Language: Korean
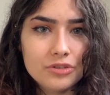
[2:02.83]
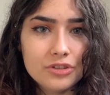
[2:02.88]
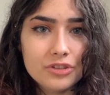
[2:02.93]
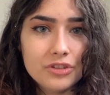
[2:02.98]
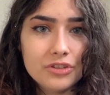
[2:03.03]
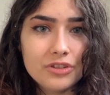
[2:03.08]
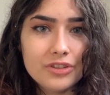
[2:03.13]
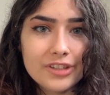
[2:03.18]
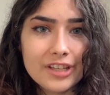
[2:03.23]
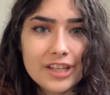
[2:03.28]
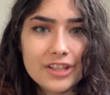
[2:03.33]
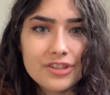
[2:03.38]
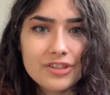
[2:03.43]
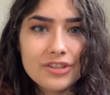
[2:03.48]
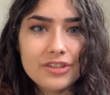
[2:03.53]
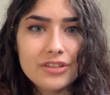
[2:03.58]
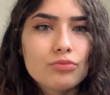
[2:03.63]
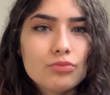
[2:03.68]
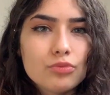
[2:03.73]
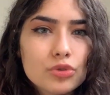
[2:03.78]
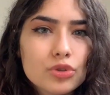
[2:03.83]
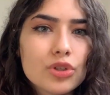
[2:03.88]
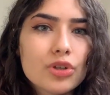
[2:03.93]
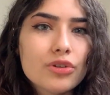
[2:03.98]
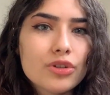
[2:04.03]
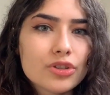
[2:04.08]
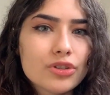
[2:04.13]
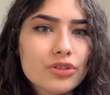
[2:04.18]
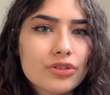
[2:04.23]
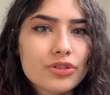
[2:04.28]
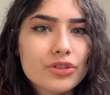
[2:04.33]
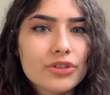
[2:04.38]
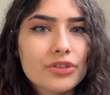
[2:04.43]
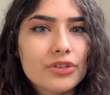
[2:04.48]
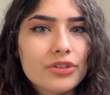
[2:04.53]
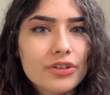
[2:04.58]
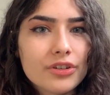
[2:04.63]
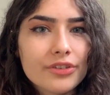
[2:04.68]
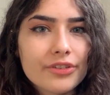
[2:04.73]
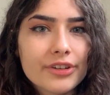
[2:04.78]
그런 거겠죠? 무서워서 그런
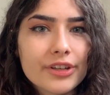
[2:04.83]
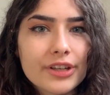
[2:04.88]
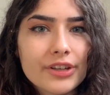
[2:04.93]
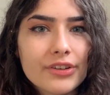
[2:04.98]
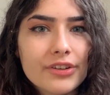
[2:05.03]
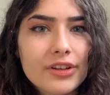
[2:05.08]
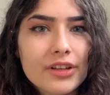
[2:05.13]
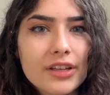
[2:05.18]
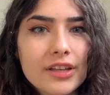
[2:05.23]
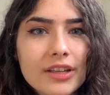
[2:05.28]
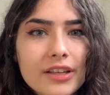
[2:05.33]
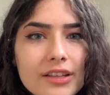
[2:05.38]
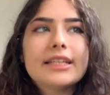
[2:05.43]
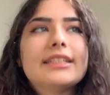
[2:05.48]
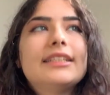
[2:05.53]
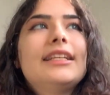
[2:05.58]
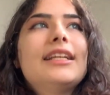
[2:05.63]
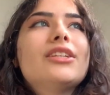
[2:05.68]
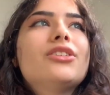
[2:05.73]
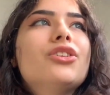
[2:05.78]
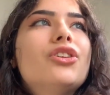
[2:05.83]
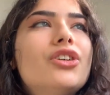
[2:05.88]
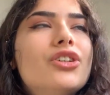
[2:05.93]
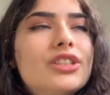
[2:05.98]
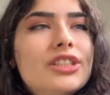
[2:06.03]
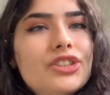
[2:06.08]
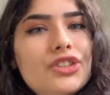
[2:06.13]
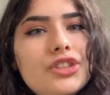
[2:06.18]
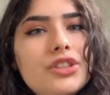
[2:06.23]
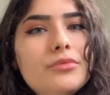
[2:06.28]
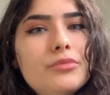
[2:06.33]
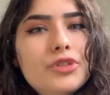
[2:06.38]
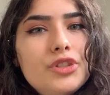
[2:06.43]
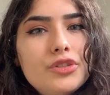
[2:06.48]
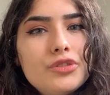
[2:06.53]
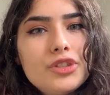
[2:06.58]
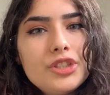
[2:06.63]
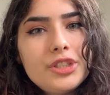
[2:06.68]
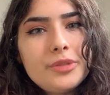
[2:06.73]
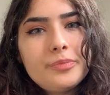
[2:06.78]
걸 거예요. 그래서 쓰다듬어
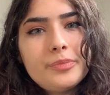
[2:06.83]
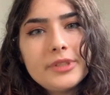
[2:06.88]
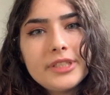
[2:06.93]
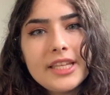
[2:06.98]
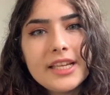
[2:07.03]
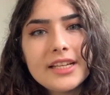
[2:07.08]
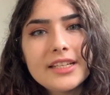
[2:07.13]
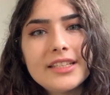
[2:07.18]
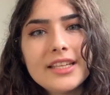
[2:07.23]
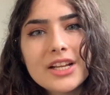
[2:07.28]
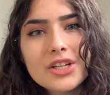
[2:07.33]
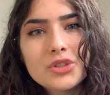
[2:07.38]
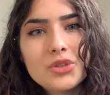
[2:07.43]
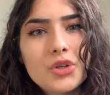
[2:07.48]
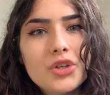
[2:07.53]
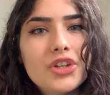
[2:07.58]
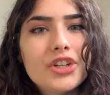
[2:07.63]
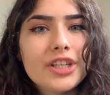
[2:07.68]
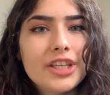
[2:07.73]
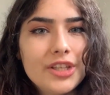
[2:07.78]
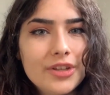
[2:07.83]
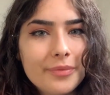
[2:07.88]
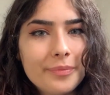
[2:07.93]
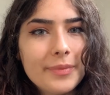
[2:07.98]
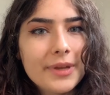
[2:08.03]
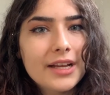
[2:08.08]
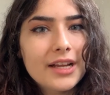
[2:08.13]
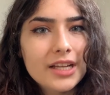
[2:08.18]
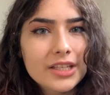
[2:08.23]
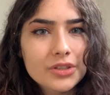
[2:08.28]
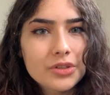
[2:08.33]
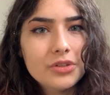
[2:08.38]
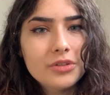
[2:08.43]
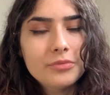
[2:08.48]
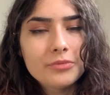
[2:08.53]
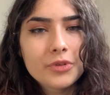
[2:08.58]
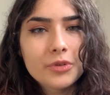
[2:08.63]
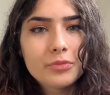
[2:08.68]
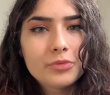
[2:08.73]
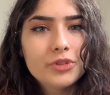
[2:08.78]
주고 싶을 때 그냥 조용히 옆에 가서
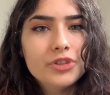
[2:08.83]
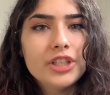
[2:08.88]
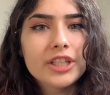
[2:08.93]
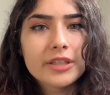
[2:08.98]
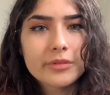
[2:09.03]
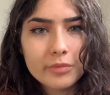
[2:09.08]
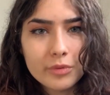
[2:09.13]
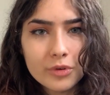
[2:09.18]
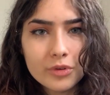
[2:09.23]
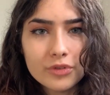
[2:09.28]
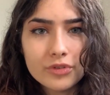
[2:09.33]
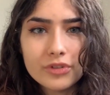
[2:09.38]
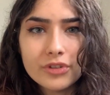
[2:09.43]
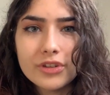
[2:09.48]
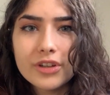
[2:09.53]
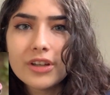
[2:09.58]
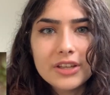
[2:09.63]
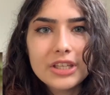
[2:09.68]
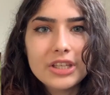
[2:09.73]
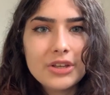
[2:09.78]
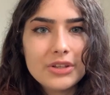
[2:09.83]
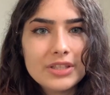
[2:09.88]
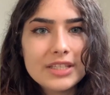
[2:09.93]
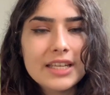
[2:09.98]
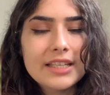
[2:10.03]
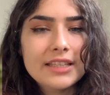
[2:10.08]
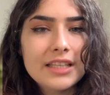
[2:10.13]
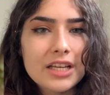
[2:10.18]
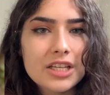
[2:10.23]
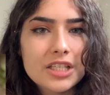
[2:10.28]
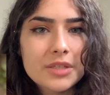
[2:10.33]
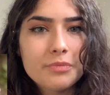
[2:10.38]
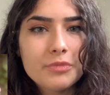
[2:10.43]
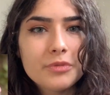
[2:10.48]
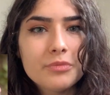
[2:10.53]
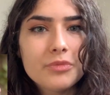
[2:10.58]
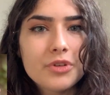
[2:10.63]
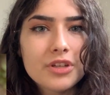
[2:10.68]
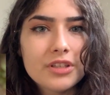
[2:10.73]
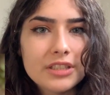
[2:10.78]
뭐 분위기 보고 괜찮다
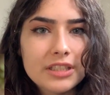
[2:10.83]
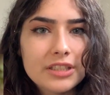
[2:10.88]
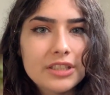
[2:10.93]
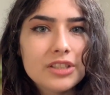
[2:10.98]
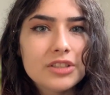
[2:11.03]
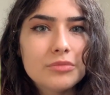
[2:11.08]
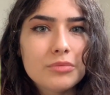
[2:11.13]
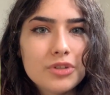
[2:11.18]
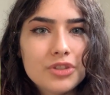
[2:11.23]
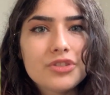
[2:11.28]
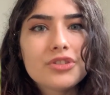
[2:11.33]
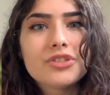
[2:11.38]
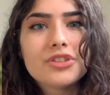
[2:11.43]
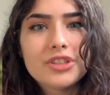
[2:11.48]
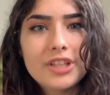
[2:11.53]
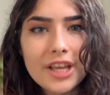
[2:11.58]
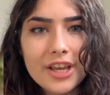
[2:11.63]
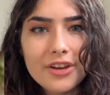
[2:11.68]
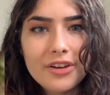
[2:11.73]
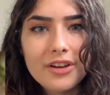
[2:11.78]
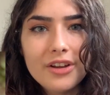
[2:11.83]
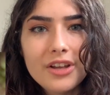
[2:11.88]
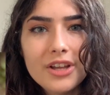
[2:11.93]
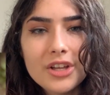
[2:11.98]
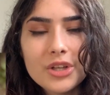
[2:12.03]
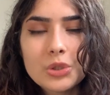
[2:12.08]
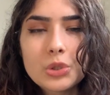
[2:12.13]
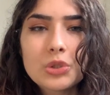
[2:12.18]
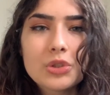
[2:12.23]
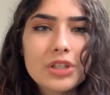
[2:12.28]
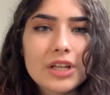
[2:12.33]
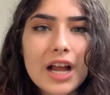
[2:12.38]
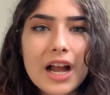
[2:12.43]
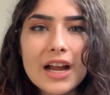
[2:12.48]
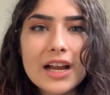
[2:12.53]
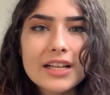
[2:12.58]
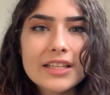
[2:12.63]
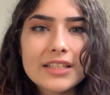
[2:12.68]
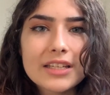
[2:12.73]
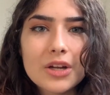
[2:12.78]
싶으면 쓰다듬어 줘도 돼요. 저는
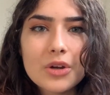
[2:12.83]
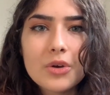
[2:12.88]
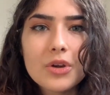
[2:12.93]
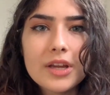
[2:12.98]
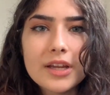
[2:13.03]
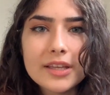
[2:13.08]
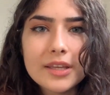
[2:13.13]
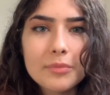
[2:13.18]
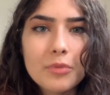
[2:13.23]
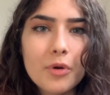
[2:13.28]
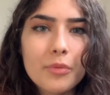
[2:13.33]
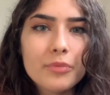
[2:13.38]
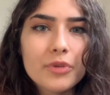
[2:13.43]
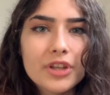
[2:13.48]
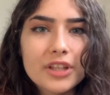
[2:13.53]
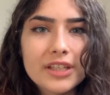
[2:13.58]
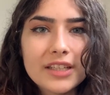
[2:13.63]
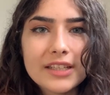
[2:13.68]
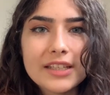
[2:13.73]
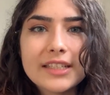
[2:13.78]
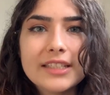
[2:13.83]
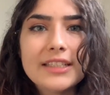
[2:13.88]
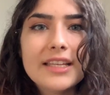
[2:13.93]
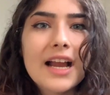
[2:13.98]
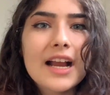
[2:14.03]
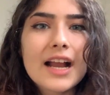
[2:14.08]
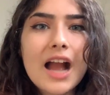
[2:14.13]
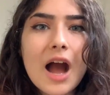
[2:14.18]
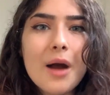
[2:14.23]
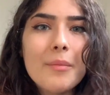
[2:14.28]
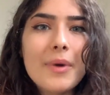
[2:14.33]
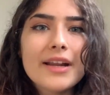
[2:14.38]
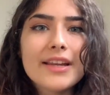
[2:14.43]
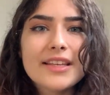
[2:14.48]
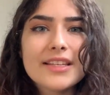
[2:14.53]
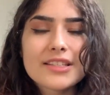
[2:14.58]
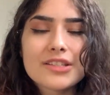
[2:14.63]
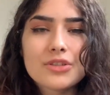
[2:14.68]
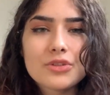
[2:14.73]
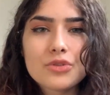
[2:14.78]
강아지나 고양이 보면은 그냥 가만히
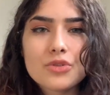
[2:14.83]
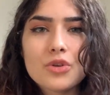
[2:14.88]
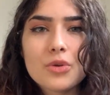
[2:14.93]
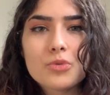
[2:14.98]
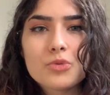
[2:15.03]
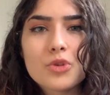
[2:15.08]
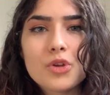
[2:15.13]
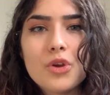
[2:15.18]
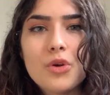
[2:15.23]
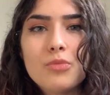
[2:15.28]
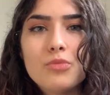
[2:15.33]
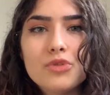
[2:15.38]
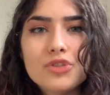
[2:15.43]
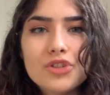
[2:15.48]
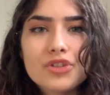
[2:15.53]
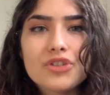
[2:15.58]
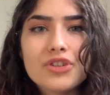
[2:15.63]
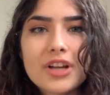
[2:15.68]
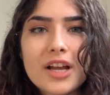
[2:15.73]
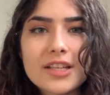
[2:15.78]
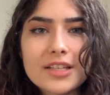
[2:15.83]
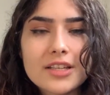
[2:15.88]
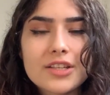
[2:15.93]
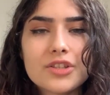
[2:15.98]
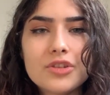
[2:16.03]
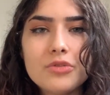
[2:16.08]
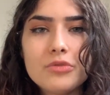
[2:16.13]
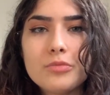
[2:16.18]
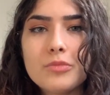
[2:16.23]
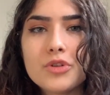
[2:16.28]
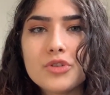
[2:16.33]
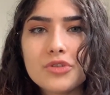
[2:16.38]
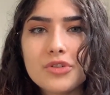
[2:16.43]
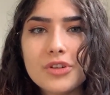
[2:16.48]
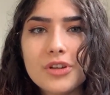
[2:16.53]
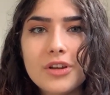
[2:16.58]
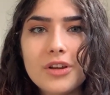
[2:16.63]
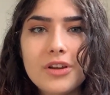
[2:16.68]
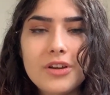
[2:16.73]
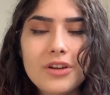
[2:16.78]
있을 순 없어요. 무조건 가서 쓰다듬어 줘요.